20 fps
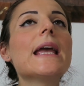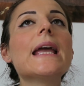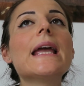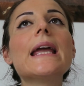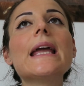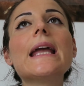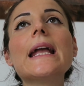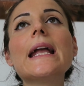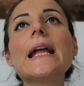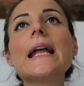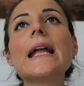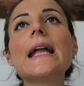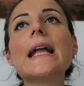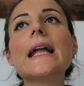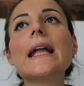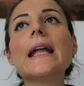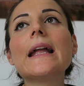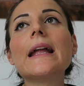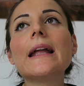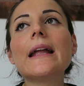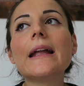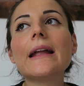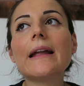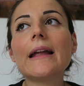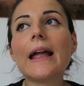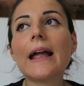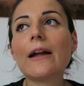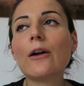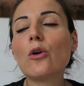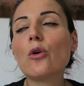
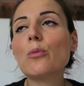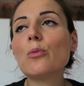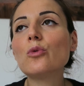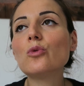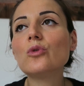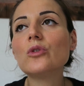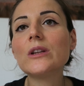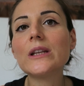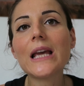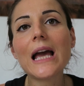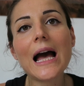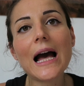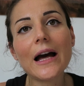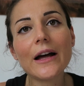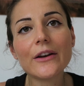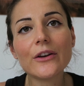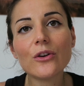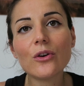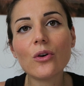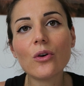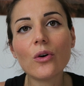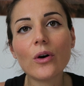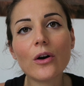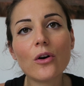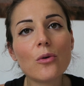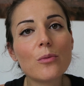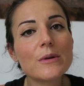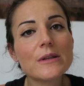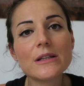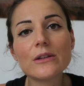e è come un diario, è
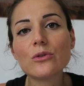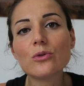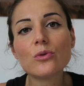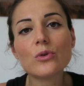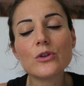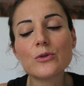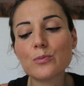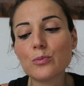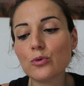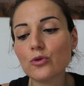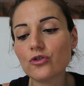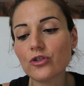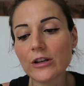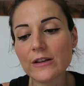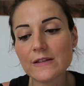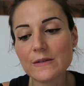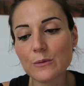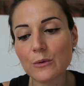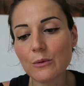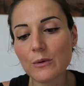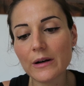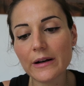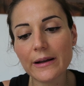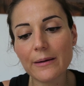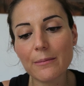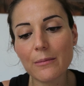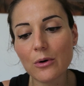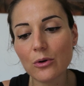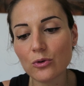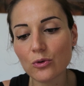come se noi spulciassimo in
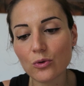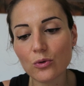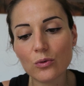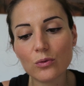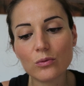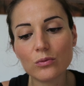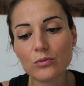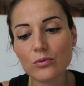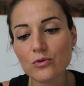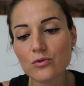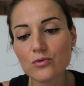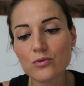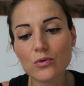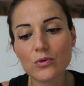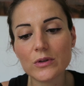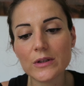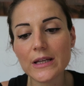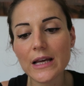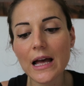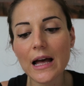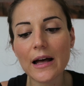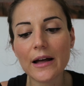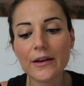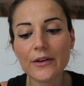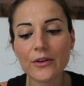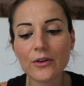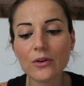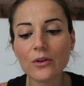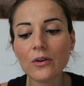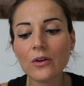qualche modo un suo
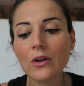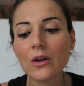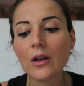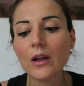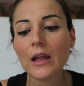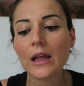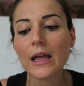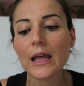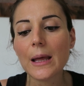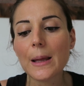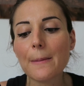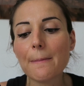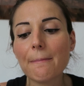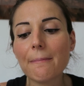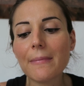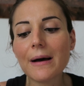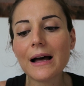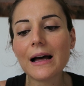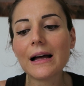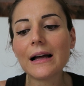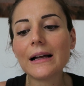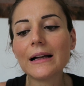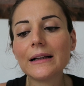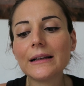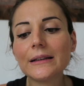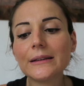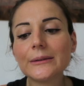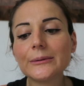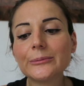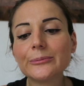diario,
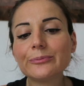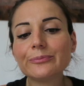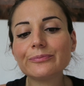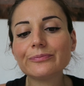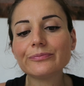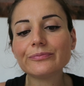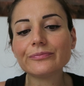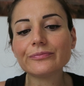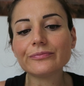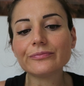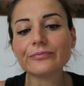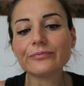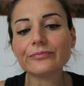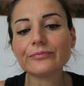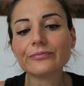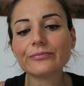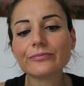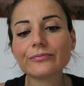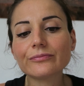ma mm,